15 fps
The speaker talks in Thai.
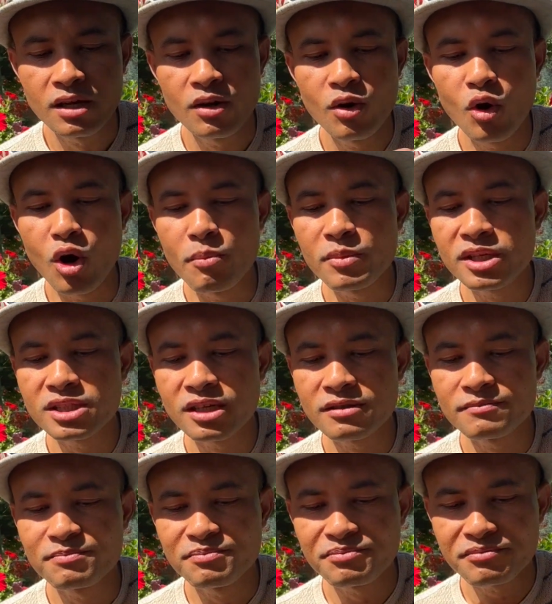Hom, it's like
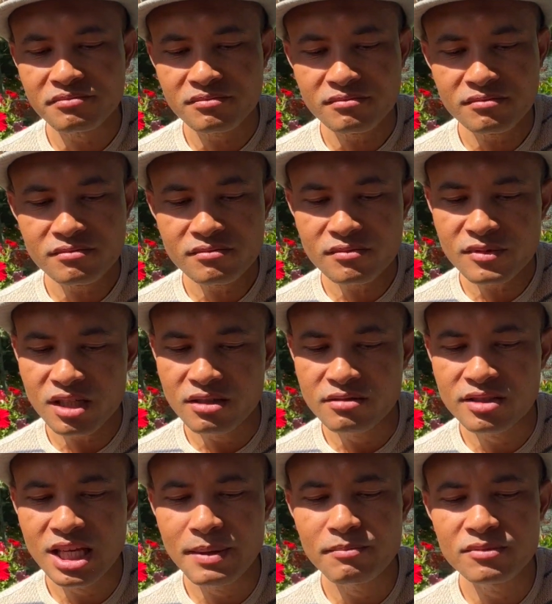
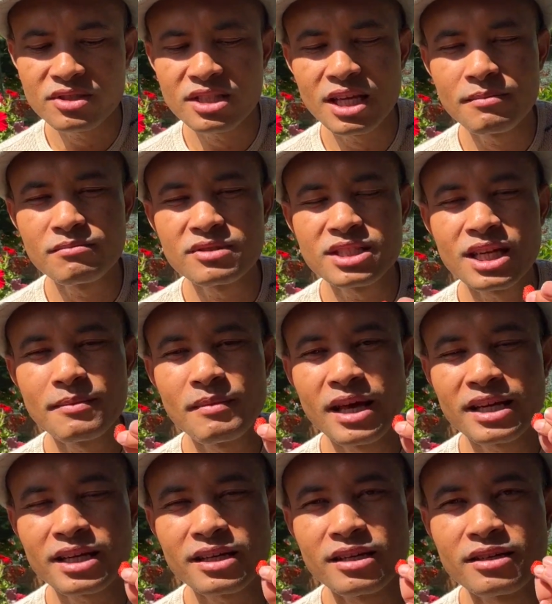same, same, same
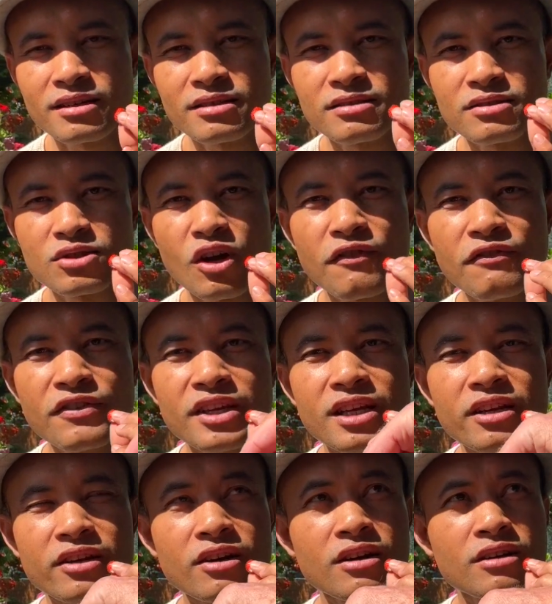like a toffee,
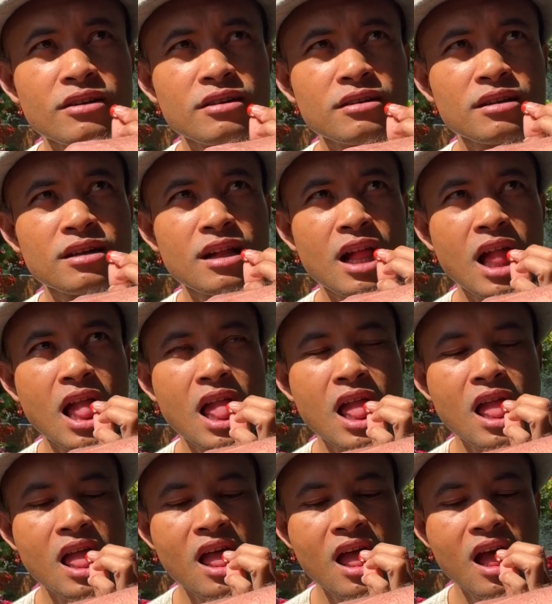right? They, they are, yeah,
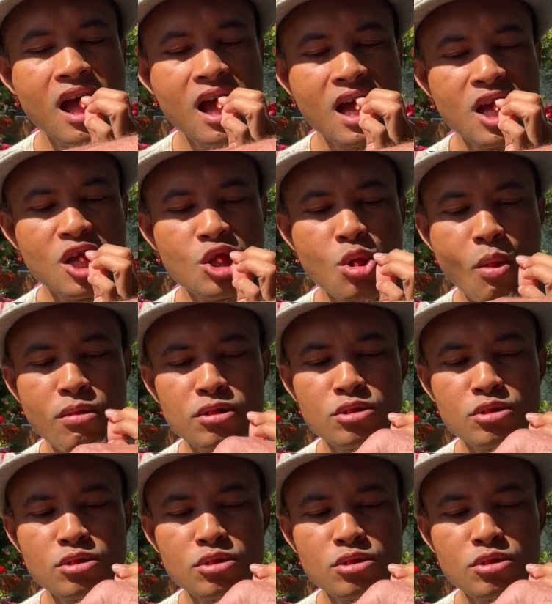creamy, eh?